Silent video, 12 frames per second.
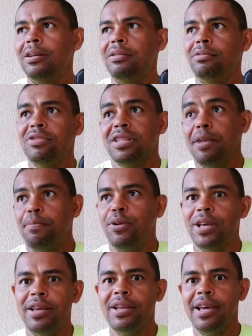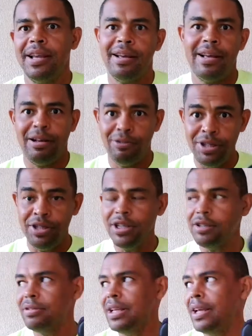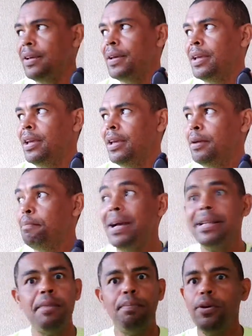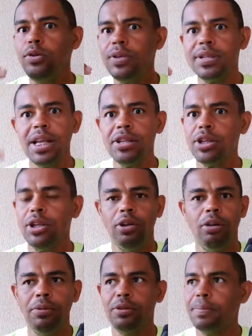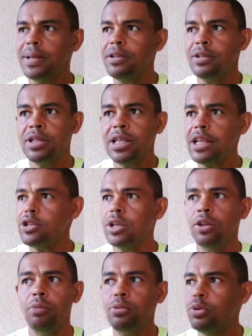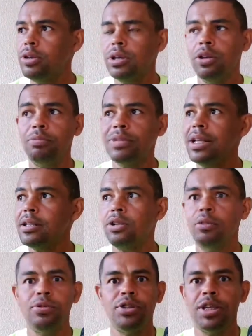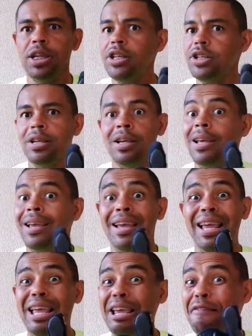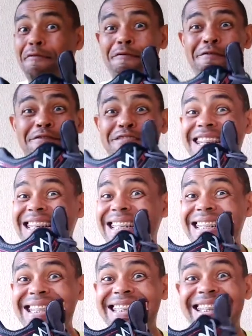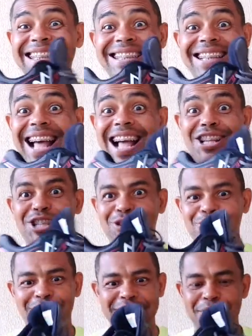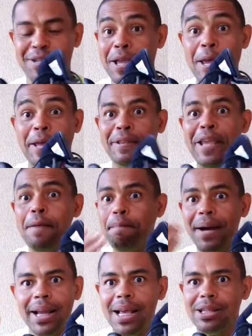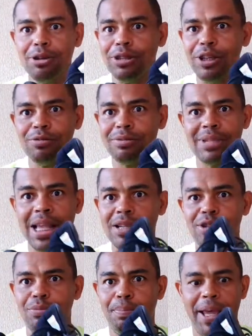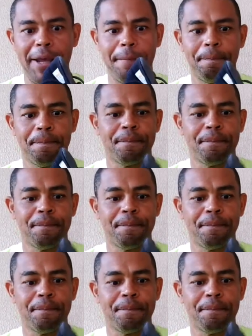Não sei porque era o início, né? Mas depois de 7 km, de 7 km, 8 km, 10 km diante, é fantástico esses. Nem parece que eu tenho um tende no pé.